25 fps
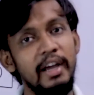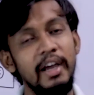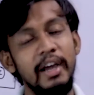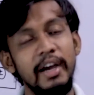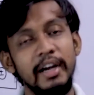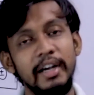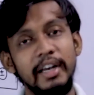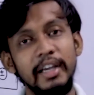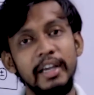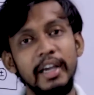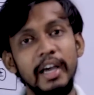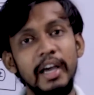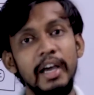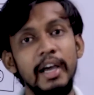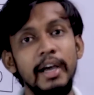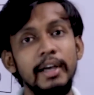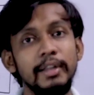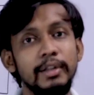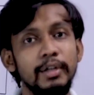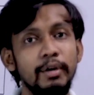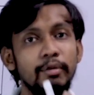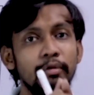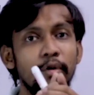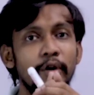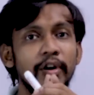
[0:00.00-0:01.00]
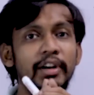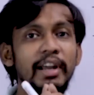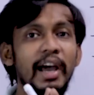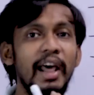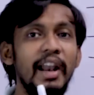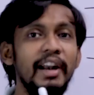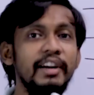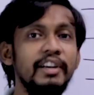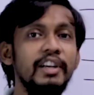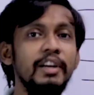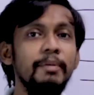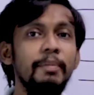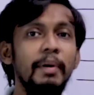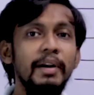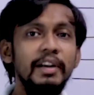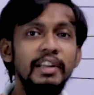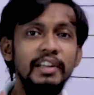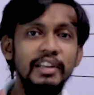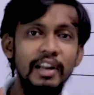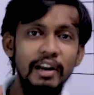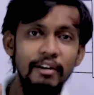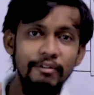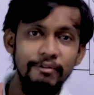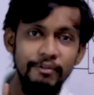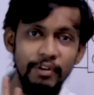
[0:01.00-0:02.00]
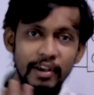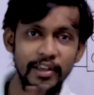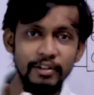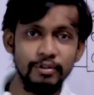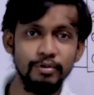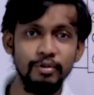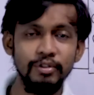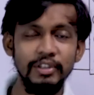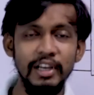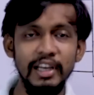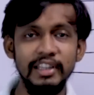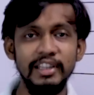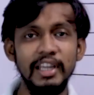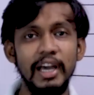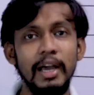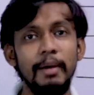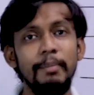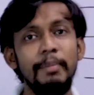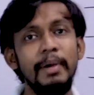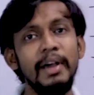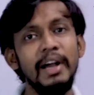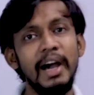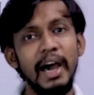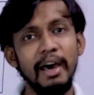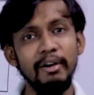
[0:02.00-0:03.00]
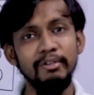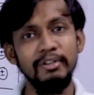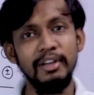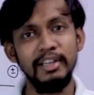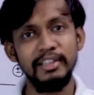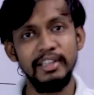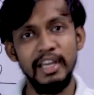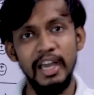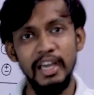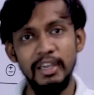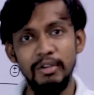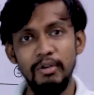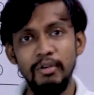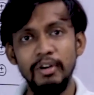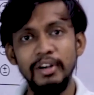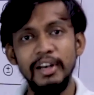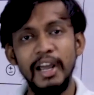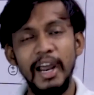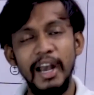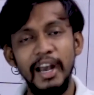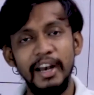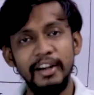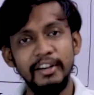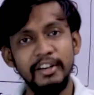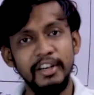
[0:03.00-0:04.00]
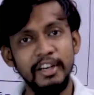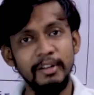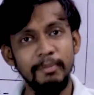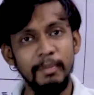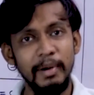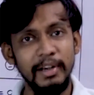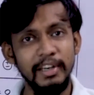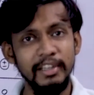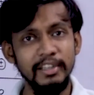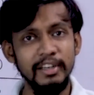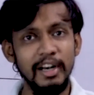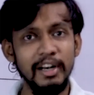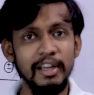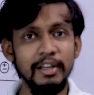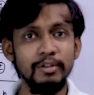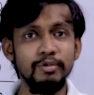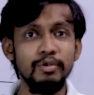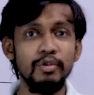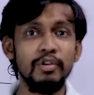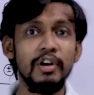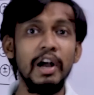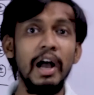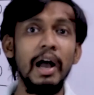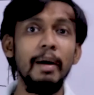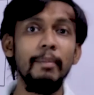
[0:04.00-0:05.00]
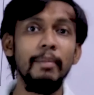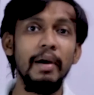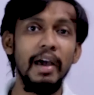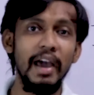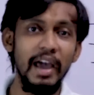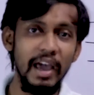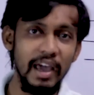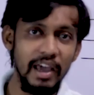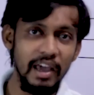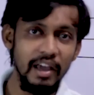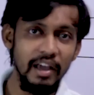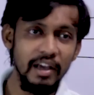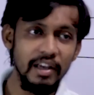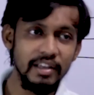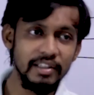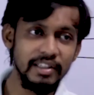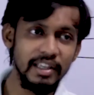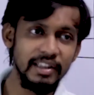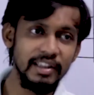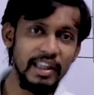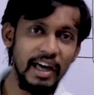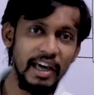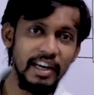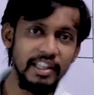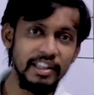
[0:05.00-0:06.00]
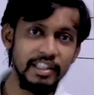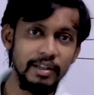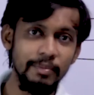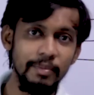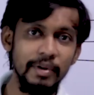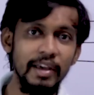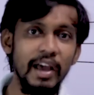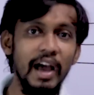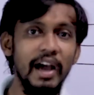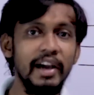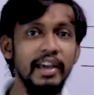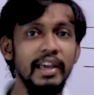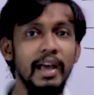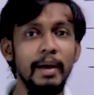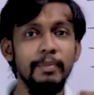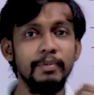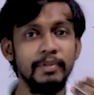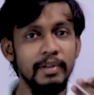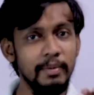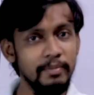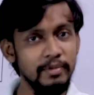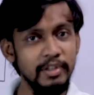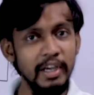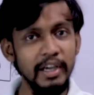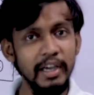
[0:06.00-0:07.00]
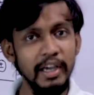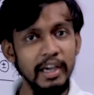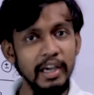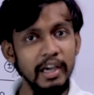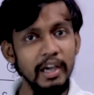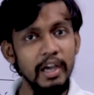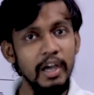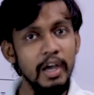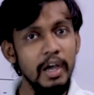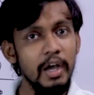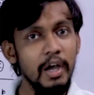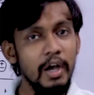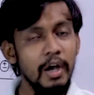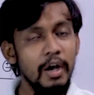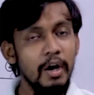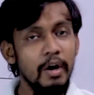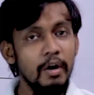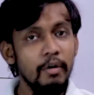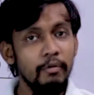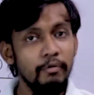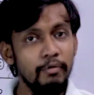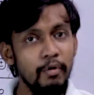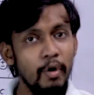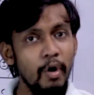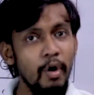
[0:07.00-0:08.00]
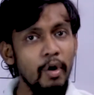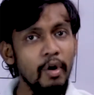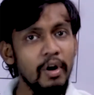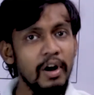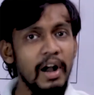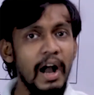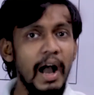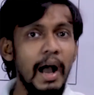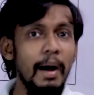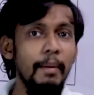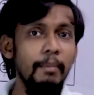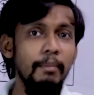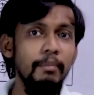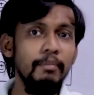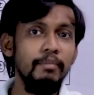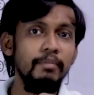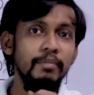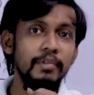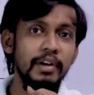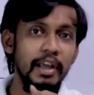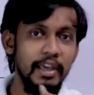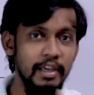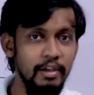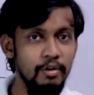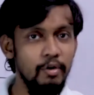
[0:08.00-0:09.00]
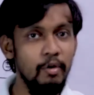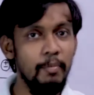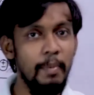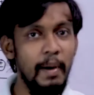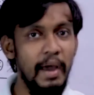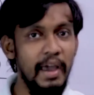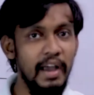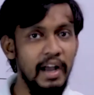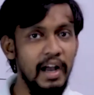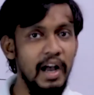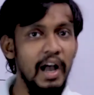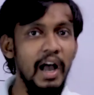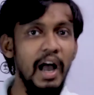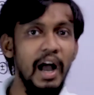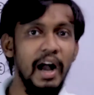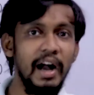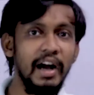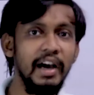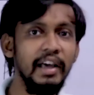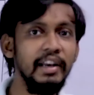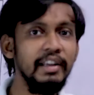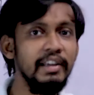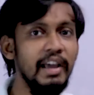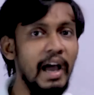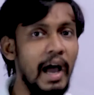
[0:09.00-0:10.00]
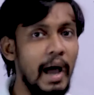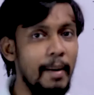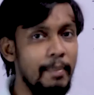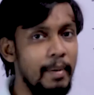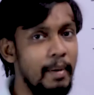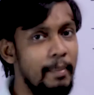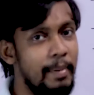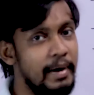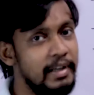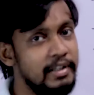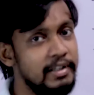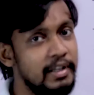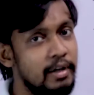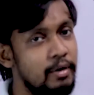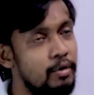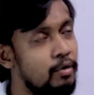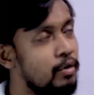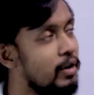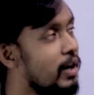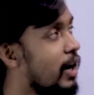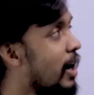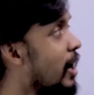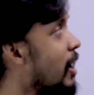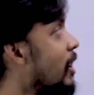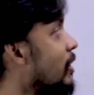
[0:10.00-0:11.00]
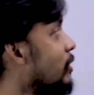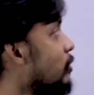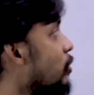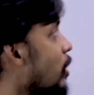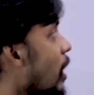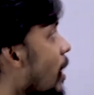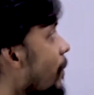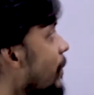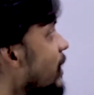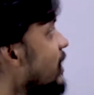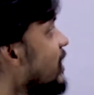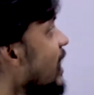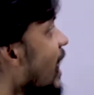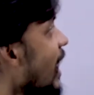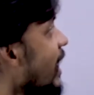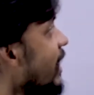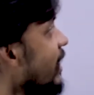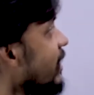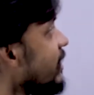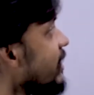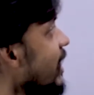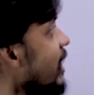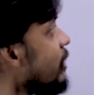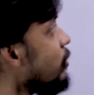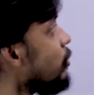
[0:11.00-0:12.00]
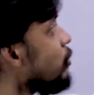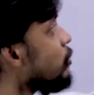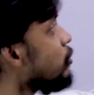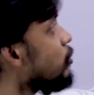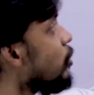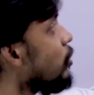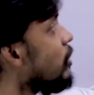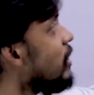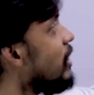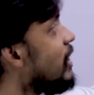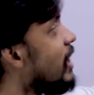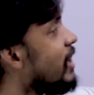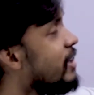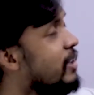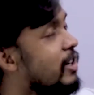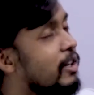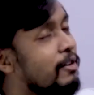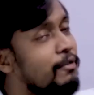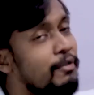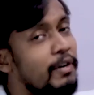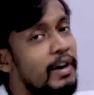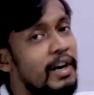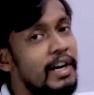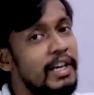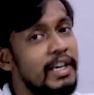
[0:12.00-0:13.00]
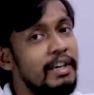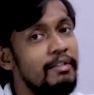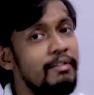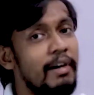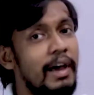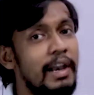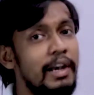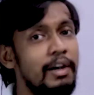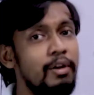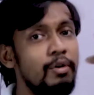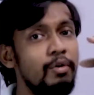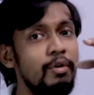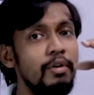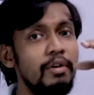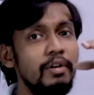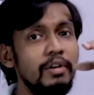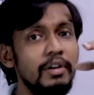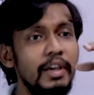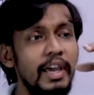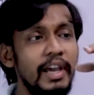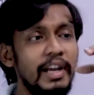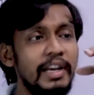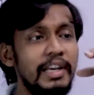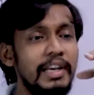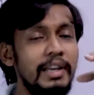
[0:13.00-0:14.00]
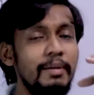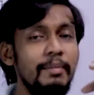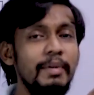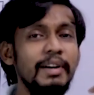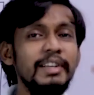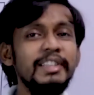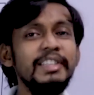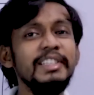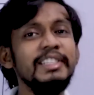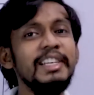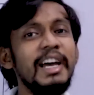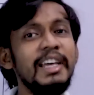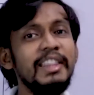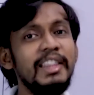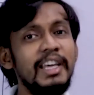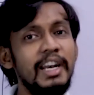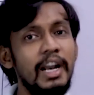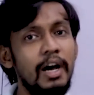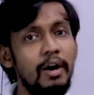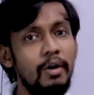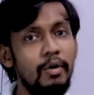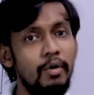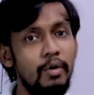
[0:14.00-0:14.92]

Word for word: ठीक है तो वो डायलेक्ट्रिक मटीरियल वेस्ट हो जाता है बेकार हो जाता है क्योंकि डायलेक्ट्रिक मटीरियल का जो काम है संधारित्र में आगे आप समझेंगे वो काम नहीं हो पाएगा अगर यहां पे भंजन हो गया तो हमें ध्यान रखना है दोस्तों कि इलेक्ट्रिक फील्ड की वैल्यू एक लिमिट से ज्यादा ना हो